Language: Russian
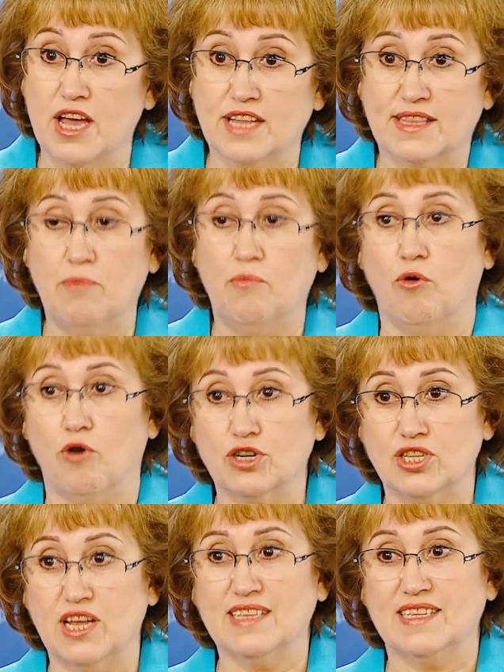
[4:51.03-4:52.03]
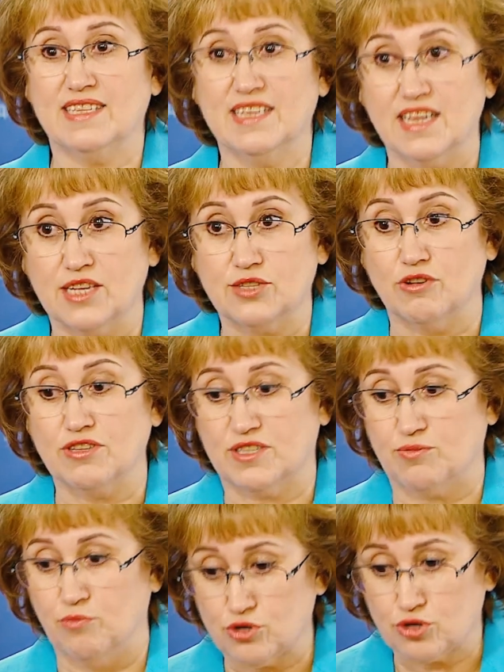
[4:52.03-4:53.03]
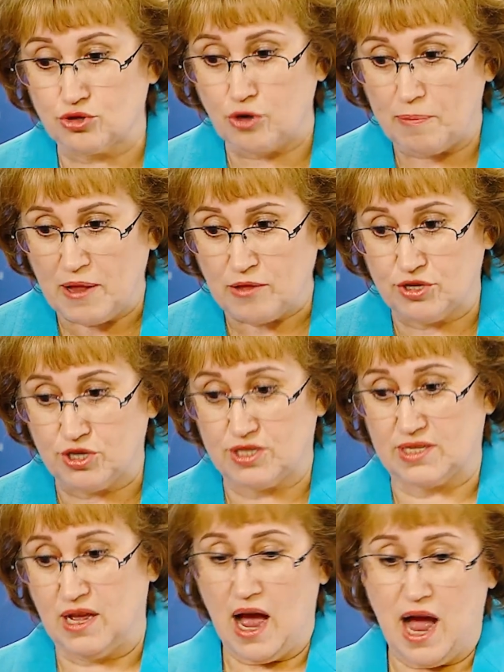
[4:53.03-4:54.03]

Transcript: это можно делать. То есть что получится?